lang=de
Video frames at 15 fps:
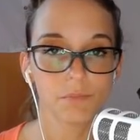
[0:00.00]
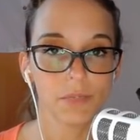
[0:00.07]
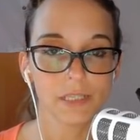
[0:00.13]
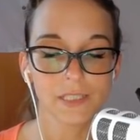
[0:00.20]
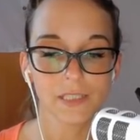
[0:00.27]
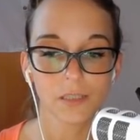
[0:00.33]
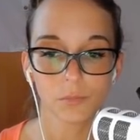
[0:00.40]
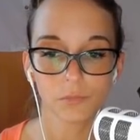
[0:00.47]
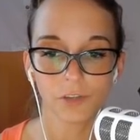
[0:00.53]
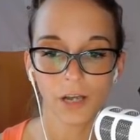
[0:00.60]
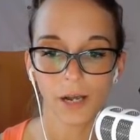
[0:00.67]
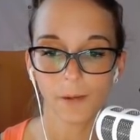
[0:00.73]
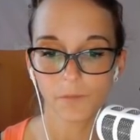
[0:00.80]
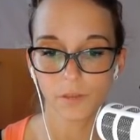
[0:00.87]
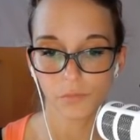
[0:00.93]

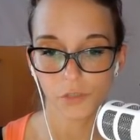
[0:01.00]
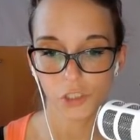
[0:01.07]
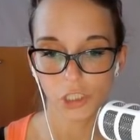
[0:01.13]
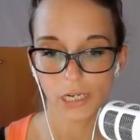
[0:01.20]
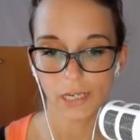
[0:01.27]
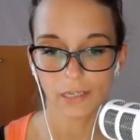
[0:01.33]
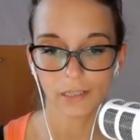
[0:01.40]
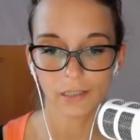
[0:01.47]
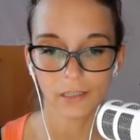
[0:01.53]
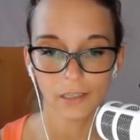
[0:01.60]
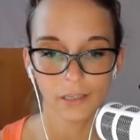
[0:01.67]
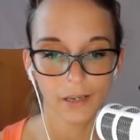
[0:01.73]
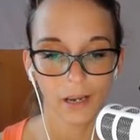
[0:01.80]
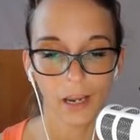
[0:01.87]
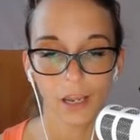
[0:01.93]
messingfarbenen Beschlägen,
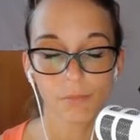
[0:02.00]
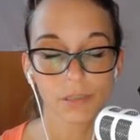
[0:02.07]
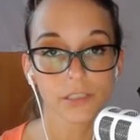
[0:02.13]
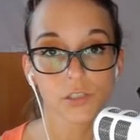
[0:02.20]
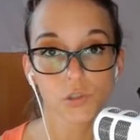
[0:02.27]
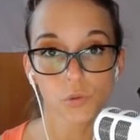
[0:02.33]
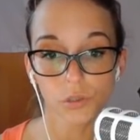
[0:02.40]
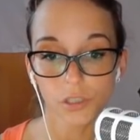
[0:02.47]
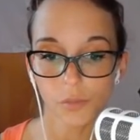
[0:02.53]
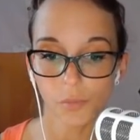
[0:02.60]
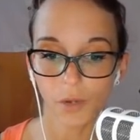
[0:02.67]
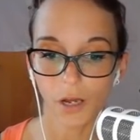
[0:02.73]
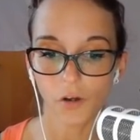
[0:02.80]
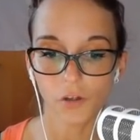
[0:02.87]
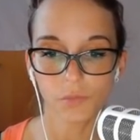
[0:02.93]
einmal in
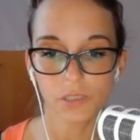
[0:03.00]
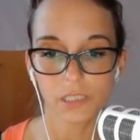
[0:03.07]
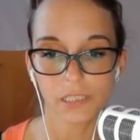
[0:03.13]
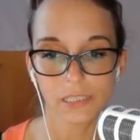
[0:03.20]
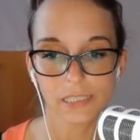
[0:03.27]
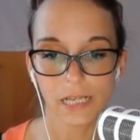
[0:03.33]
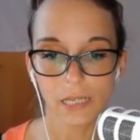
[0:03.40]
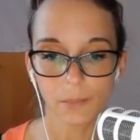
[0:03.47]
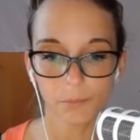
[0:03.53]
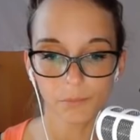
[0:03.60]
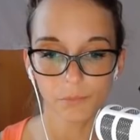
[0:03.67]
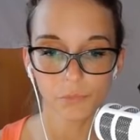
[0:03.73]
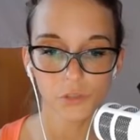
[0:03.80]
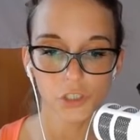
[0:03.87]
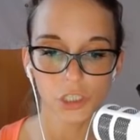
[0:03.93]
dunkelbraun mit
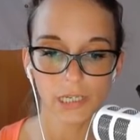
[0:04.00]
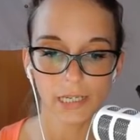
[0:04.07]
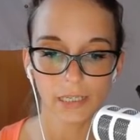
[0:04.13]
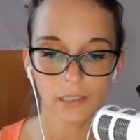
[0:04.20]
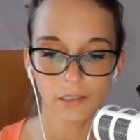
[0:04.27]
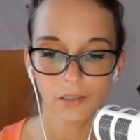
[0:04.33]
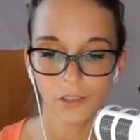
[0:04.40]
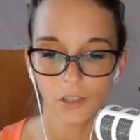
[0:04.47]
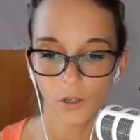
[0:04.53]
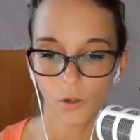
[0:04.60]
denselben Beschlägen